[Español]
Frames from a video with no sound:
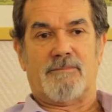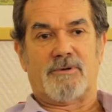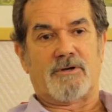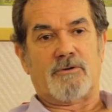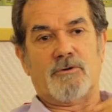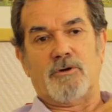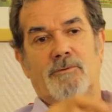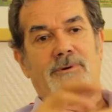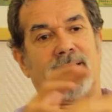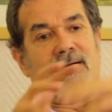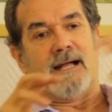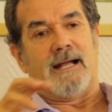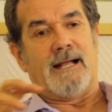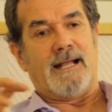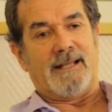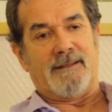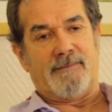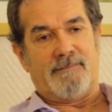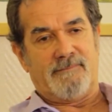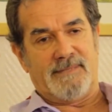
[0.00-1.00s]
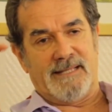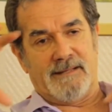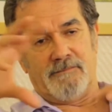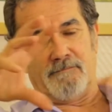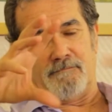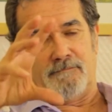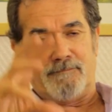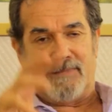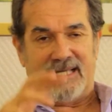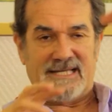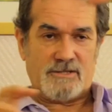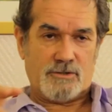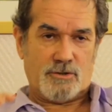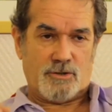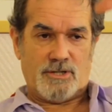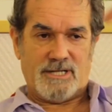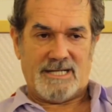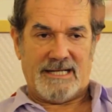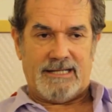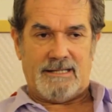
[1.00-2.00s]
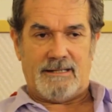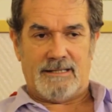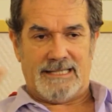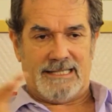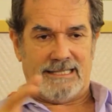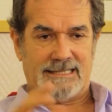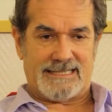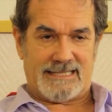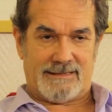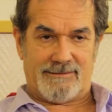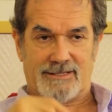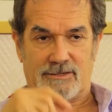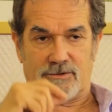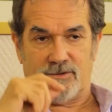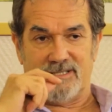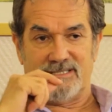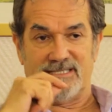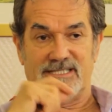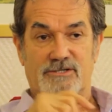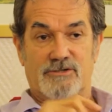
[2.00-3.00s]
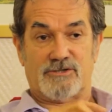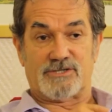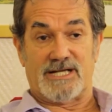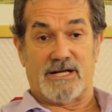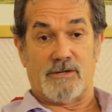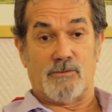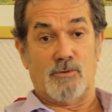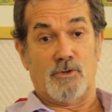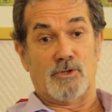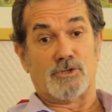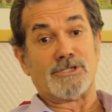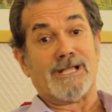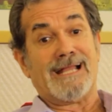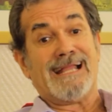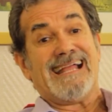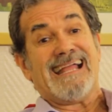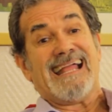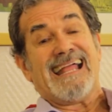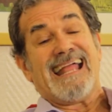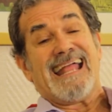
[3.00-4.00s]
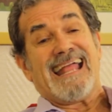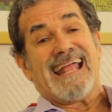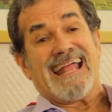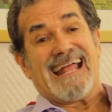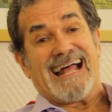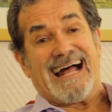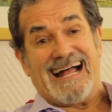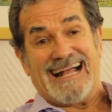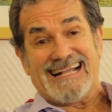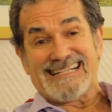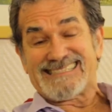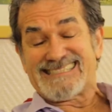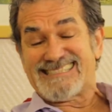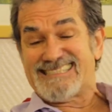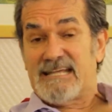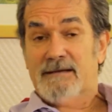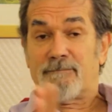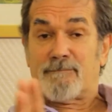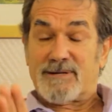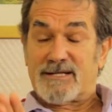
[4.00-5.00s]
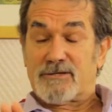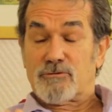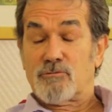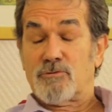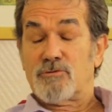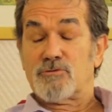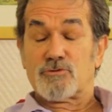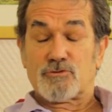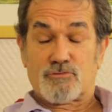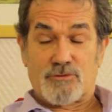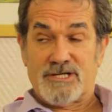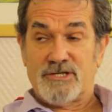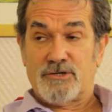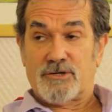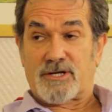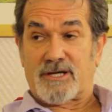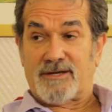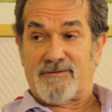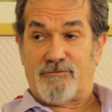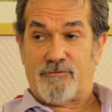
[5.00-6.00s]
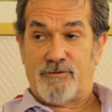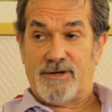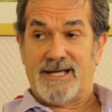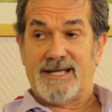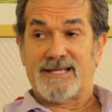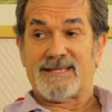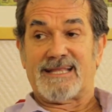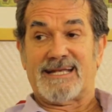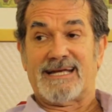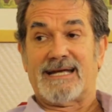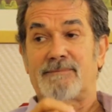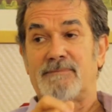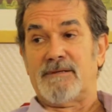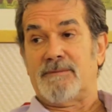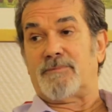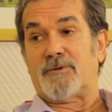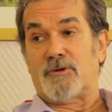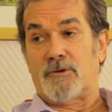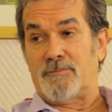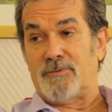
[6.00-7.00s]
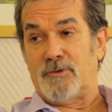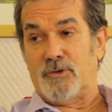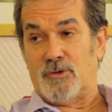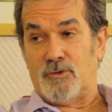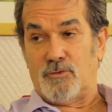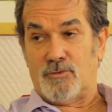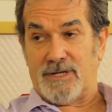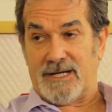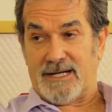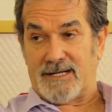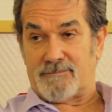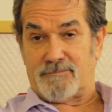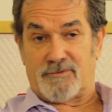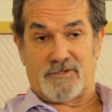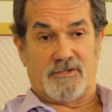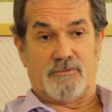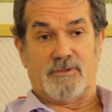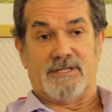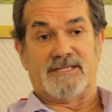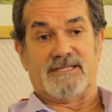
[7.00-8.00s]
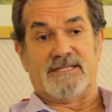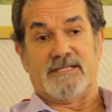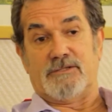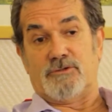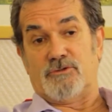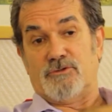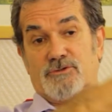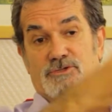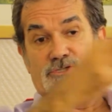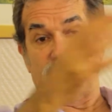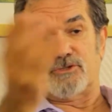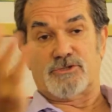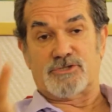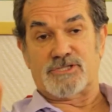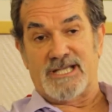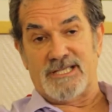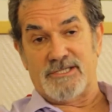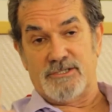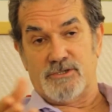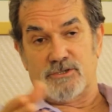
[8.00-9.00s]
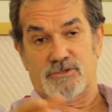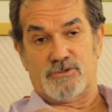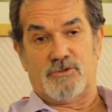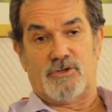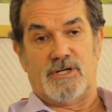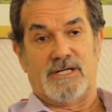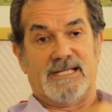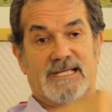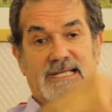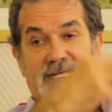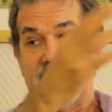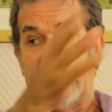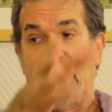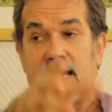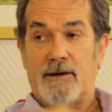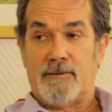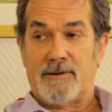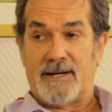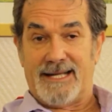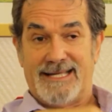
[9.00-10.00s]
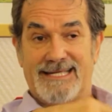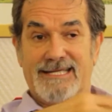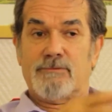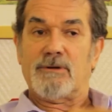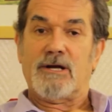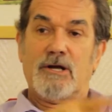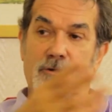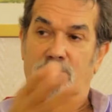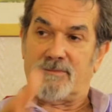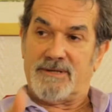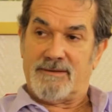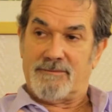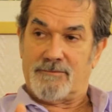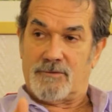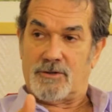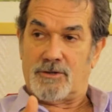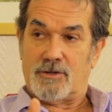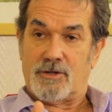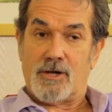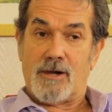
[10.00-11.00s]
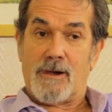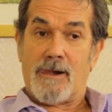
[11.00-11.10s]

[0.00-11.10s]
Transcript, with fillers: porque uno va eh, viendo el, el trabajo de distintos ángulos siempre tuve un sueño que fue tener mi propio lugar, porque durante todos esos años yo alquilaba y no es lo mismo.